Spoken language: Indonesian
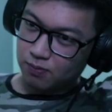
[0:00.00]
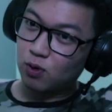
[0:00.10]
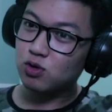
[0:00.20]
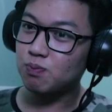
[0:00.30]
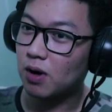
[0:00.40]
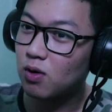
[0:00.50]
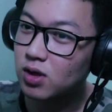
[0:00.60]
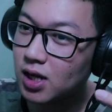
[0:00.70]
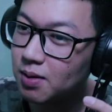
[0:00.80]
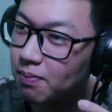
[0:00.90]
Aku sumpah gue
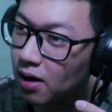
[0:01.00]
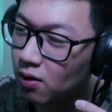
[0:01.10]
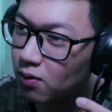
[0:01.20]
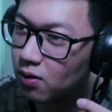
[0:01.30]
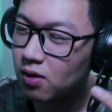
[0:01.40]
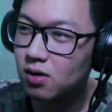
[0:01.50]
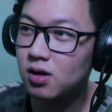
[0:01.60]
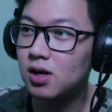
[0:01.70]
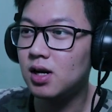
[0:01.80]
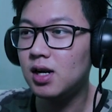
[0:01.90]
tadi baru
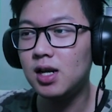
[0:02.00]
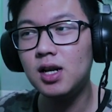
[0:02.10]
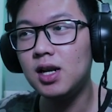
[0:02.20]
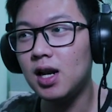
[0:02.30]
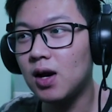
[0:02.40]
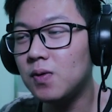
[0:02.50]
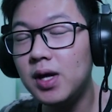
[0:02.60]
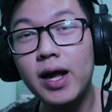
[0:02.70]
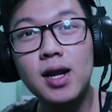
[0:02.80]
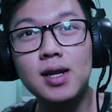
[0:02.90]
ini
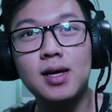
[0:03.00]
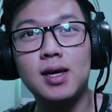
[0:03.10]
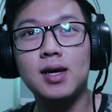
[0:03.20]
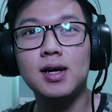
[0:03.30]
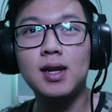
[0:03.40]
lagunya enak nih